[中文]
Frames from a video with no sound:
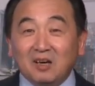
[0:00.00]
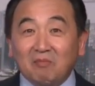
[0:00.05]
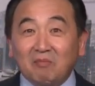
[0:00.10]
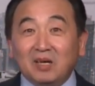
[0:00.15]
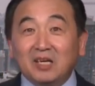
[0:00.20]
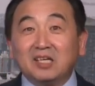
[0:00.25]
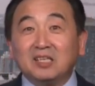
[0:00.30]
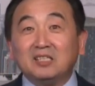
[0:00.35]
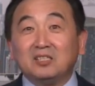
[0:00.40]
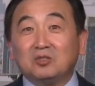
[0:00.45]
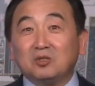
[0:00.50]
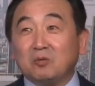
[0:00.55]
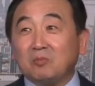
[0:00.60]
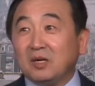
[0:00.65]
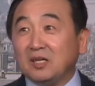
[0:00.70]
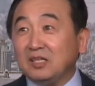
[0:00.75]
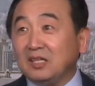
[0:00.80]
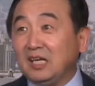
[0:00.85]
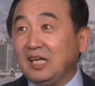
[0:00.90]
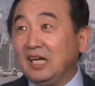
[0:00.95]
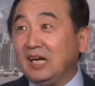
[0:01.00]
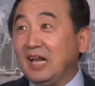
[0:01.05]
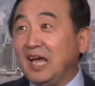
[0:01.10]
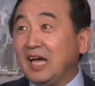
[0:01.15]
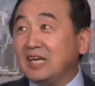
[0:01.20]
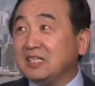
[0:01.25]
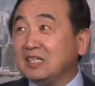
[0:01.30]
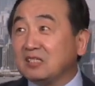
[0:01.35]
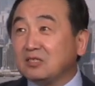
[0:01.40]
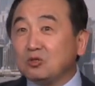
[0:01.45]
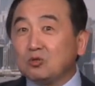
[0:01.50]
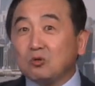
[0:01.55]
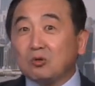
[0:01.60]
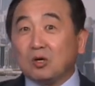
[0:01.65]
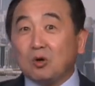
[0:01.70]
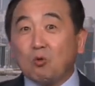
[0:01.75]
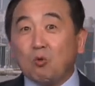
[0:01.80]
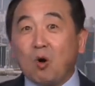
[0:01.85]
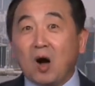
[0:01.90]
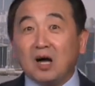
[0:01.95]
没跟你说吗？李莲英做
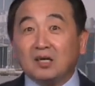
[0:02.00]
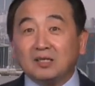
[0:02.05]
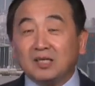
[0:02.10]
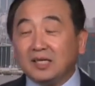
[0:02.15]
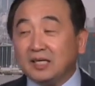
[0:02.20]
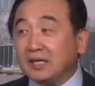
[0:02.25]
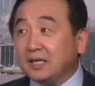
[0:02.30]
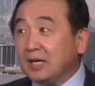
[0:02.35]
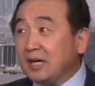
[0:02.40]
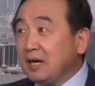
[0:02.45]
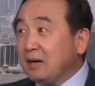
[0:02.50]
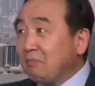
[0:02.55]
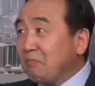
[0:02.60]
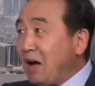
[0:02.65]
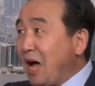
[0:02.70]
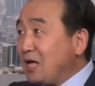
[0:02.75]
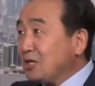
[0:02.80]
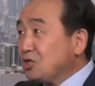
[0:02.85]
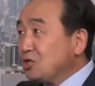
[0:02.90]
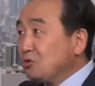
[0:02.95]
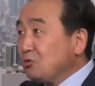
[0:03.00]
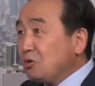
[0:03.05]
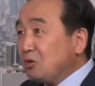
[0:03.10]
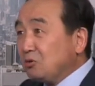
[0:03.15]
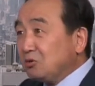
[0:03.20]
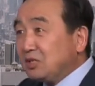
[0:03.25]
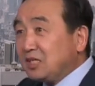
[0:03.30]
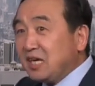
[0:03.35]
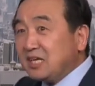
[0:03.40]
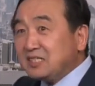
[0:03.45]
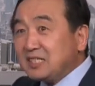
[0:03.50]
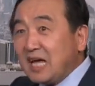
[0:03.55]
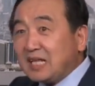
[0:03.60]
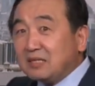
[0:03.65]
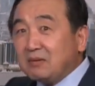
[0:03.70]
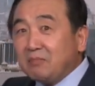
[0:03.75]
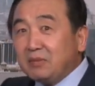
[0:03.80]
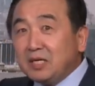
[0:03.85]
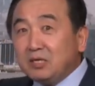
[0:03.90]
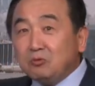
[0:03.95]
了皇帝，把所有天下
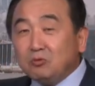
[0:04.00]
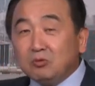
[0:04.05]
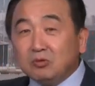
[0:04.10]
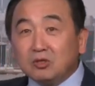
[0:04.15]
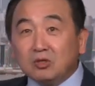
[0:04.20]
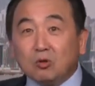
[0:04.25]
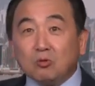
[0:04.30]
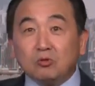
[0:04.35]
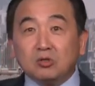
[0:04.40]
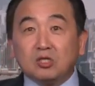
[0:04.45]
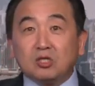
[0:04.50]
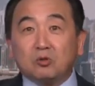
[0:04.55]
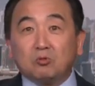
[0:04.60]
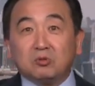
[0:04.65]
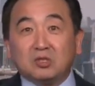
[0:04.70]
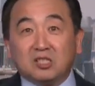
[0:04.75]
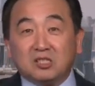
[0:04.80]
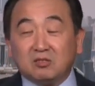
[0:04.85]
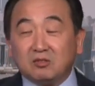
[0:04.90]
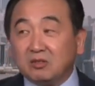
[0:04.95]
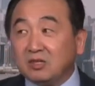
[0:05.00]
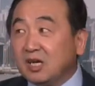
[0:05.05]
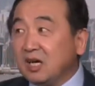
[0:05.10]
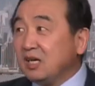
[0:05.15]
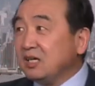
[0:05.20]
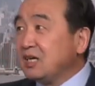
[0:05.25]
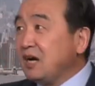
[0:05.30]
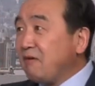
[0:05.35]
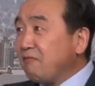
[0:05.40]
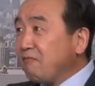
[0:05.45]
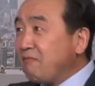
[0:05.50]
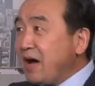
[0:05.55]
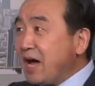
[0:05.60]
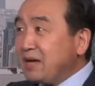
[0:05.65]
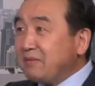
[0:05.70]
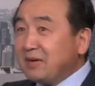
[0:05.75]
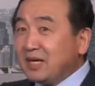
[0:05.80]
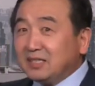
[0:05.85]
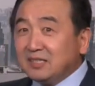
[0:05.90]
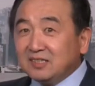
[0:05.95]
的美女都收进去，让
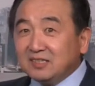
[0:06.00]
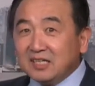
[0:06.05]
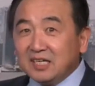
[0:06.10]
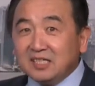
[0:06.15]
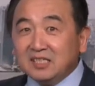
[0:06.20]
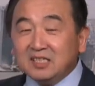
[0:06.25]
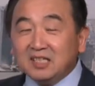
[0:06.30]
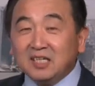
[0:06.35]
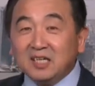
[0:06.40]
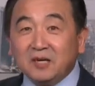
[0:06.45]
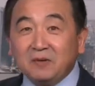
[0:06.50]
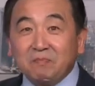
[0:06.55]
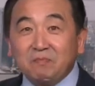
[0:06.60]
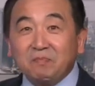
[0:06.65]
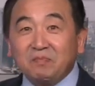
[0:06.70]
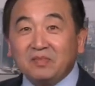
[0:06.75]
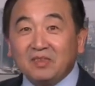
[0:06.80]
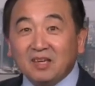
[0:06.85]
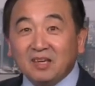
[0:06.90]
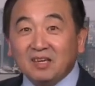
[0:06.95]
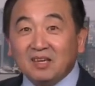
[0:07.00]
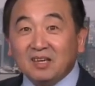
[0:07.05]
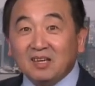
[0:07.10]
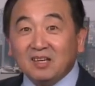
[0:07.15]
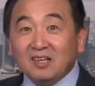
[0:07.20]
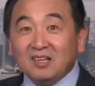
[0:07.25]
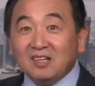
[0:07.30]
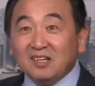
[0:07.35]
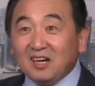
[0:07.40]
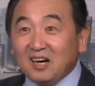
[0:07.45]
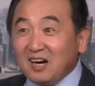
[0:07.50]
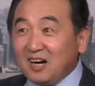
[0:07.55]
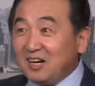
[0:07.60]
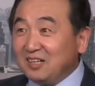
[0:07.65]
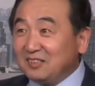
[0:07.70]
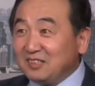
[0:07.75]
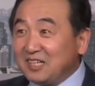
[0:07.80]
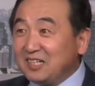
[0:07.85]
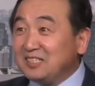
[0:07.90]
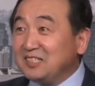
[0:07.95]
外面的那些，啊，
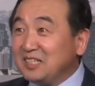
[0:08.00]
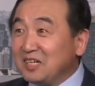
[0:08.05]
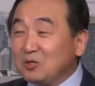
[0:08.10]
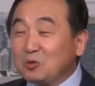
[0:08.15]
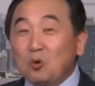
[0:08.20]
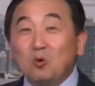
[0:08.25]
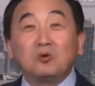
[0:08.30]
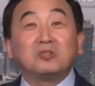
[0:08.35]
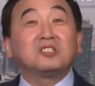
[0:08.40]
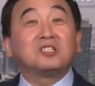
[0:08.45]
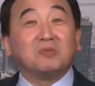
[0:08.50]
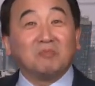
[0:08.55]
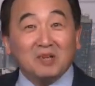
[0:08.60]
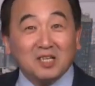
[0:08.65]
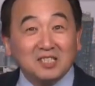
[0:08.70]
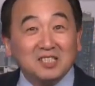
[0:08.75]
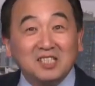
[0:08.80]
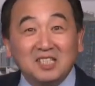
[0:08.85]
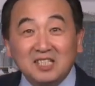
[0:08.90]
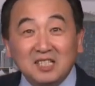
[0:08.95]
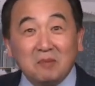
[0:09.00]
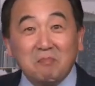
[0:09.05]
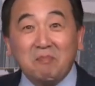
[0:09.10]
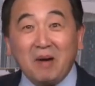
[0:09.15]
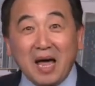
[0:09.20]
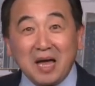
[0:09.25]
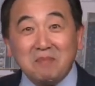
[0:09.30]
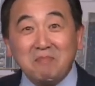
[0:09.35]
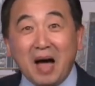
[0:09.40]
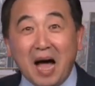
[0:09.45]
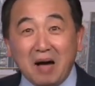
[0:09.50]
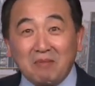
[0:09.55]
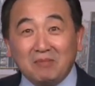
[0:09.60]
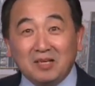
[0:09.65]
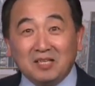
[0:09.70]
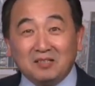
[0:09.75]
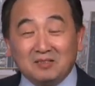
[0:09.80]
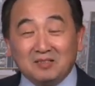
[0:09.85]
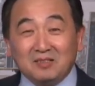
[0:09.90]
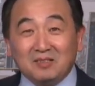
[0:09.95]
那些公子们骑着白马
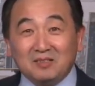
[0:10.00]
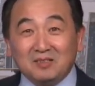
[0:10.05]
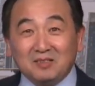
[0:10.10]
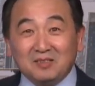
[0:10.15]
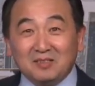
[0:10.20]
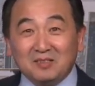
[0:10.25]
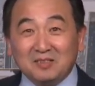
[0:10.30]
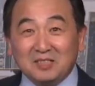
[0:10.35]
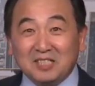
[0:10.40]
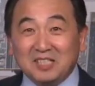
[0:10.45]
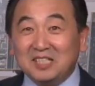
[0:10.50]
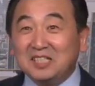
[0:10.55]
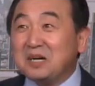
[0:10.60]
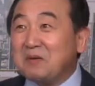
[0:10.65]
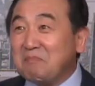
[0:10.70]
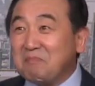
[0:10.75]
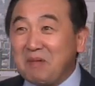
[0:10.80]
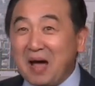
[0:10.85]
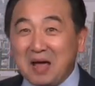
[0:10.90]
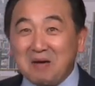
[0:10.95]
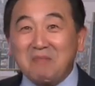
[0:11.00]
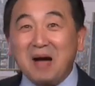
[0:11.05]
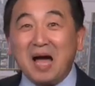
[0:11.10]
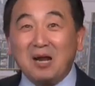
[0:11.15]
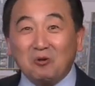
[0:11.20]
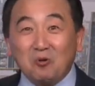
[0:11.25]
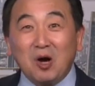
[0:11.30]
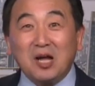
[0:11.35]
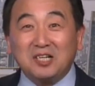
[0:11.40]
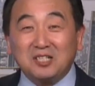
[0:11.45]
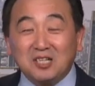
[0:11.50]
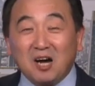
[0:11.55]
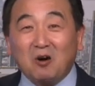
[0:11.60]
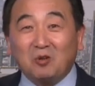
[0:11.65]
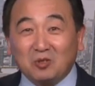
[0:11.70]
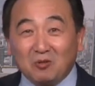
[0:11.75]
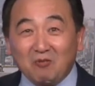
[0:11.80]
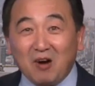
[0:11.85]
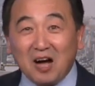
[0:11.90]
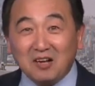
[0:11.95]
们，骑着白马乱找
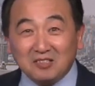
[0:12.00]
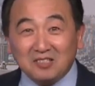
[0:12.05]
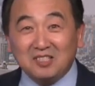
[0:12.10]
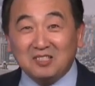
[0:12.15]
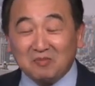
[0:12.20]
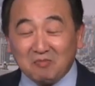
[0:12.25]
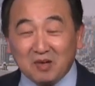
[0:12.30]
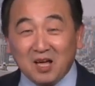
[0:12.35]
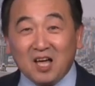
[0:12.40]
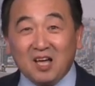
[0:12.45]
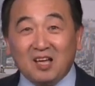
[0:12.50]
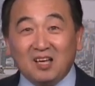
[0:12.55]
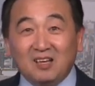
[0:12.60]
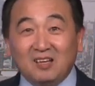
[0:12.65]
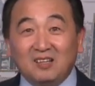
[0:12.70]
的王子们，